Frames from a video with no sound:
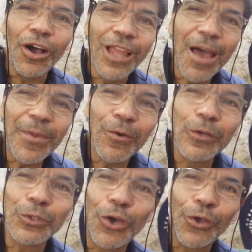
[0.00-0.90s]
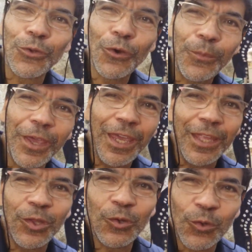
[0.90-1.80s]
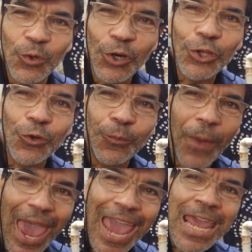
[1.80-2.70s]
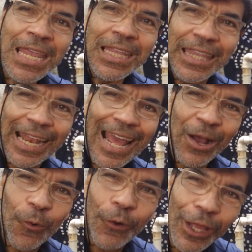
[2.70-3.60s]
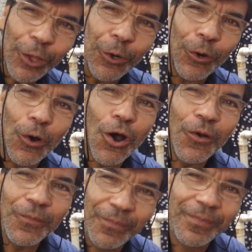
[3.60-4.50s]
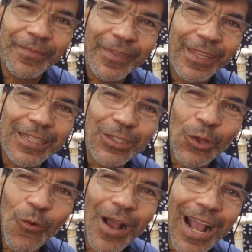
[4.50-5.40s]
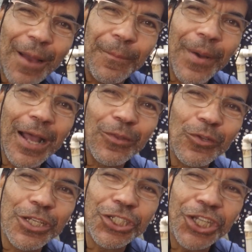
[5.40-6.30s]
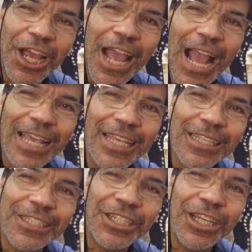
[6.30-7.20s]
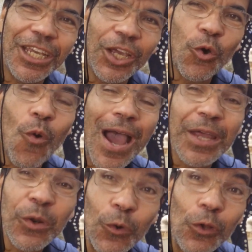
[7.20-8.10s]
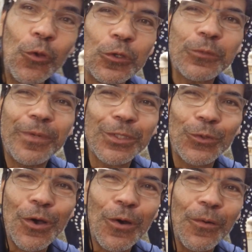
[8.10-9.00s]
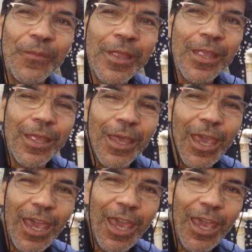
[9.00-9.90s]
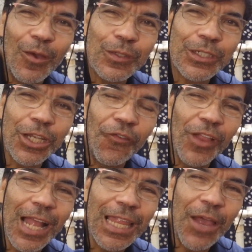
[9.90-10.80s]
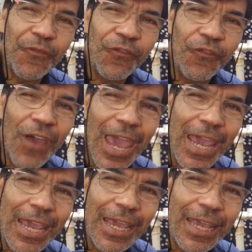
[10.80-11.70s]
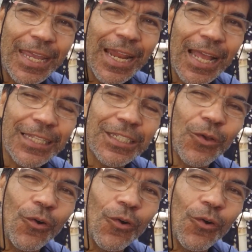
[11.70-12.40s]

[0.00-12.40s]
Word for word: Olá, amigos do YouTube! Tudo bem? Tranquilo? Estou acabando de chegar aqui de Guarulhos, pessoal. É, eu estive lá na feira